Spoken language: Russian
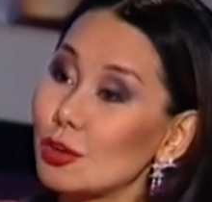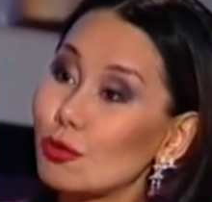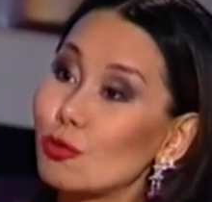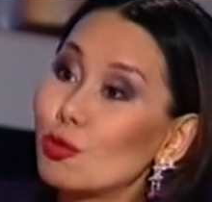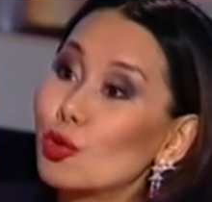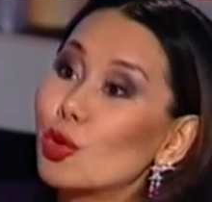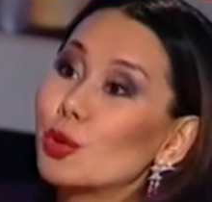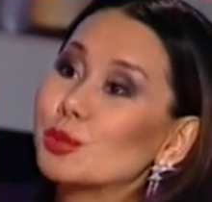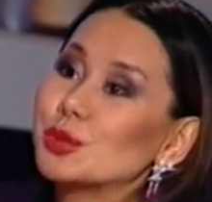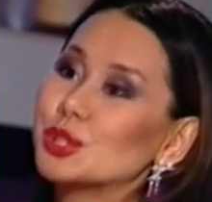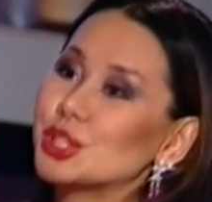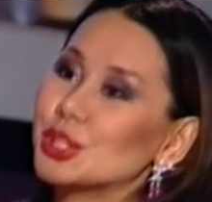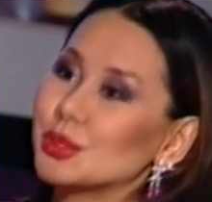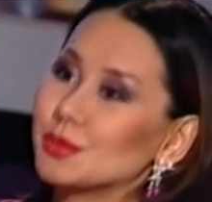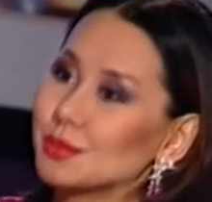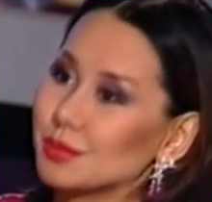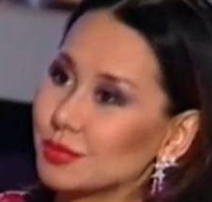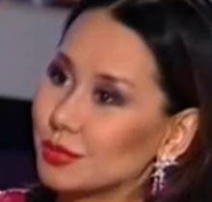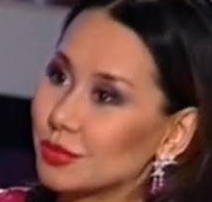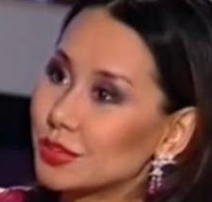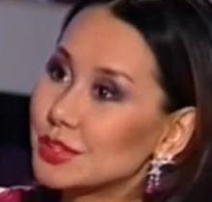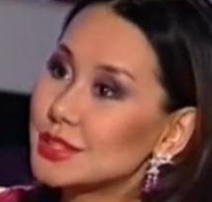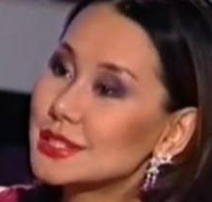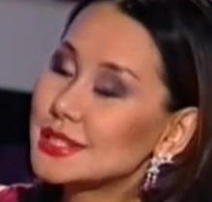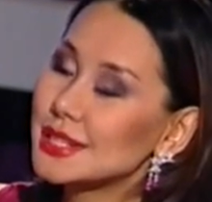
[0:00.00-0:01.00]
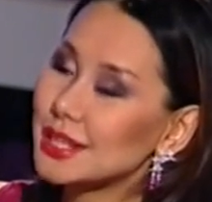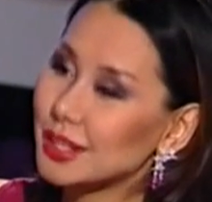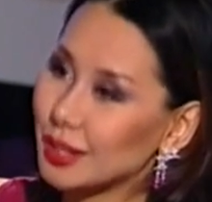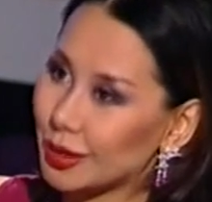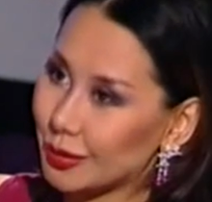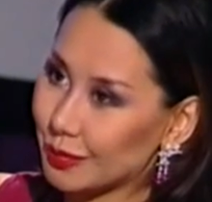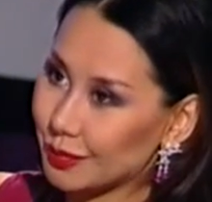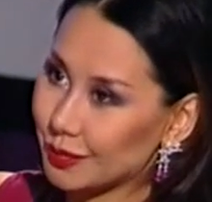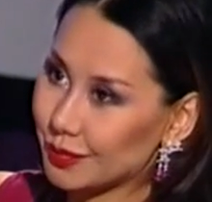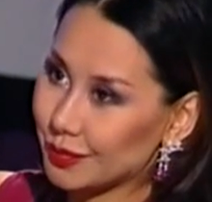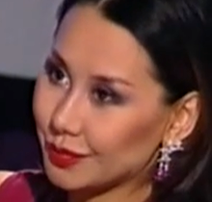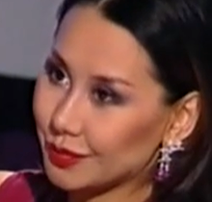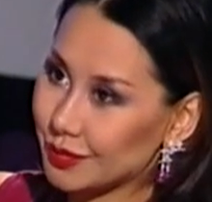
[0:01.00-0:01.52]
В общем, в
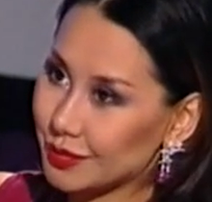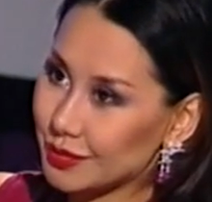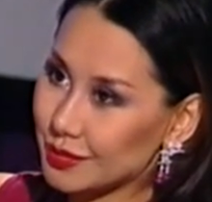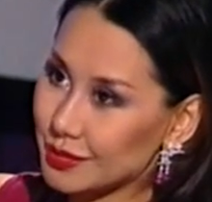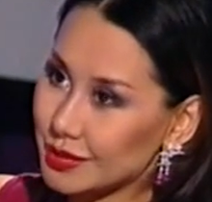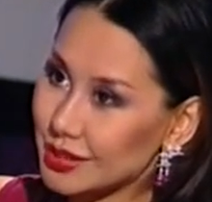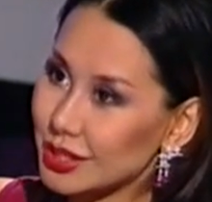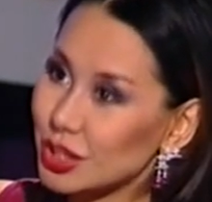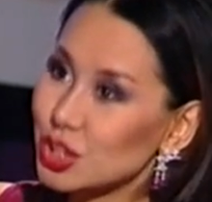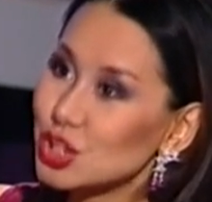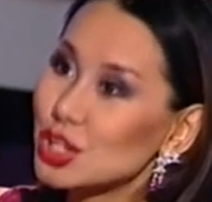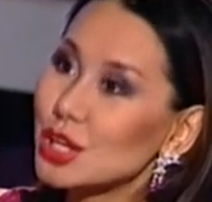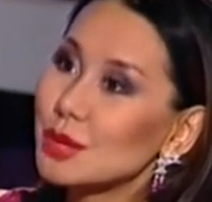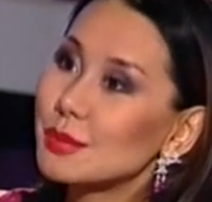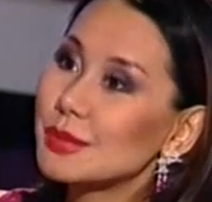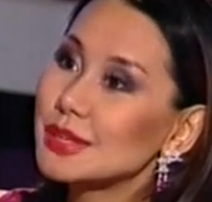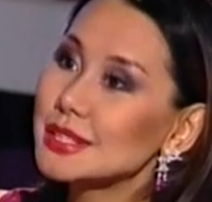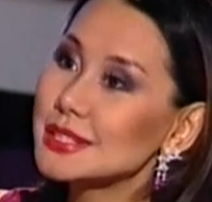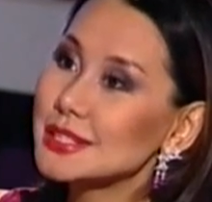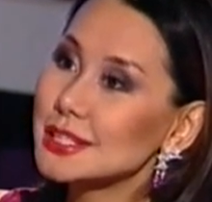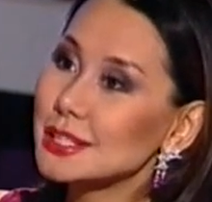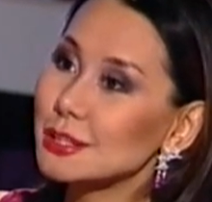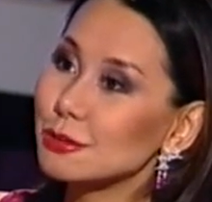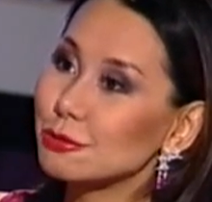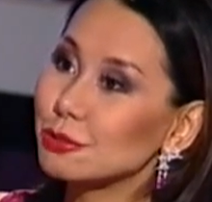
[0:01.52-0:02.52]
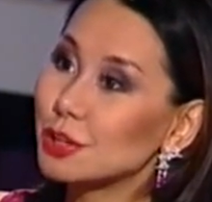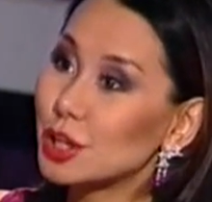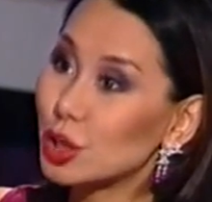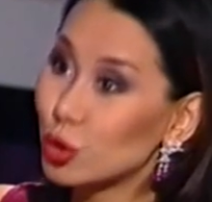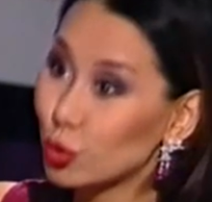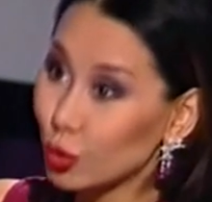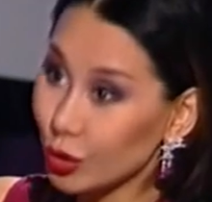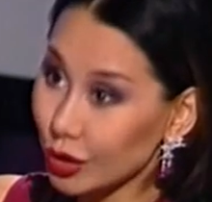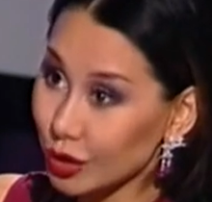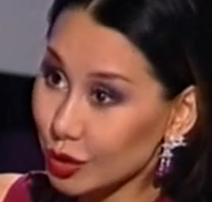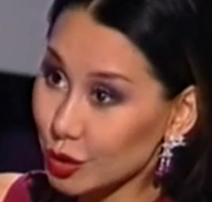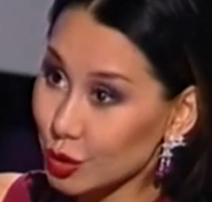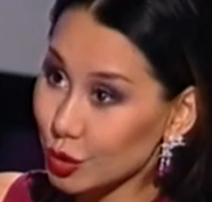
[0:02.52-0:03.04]
целом, Санжар Мадиев
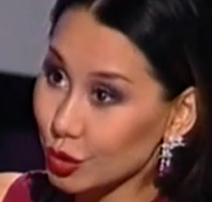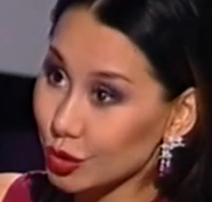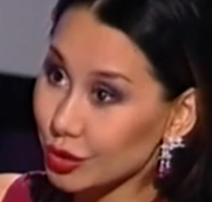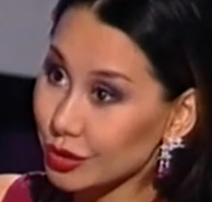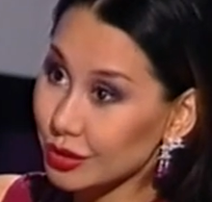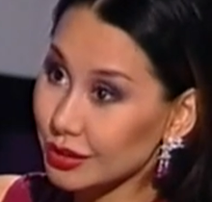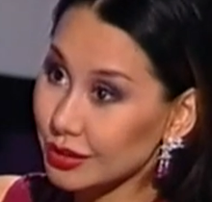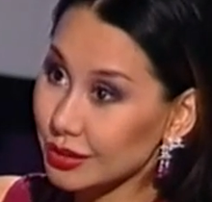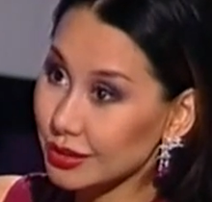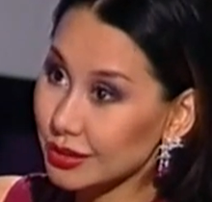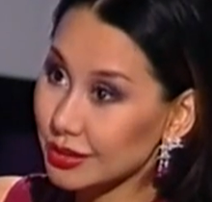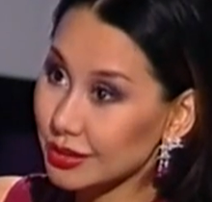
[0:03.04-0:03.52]
дорогой актер?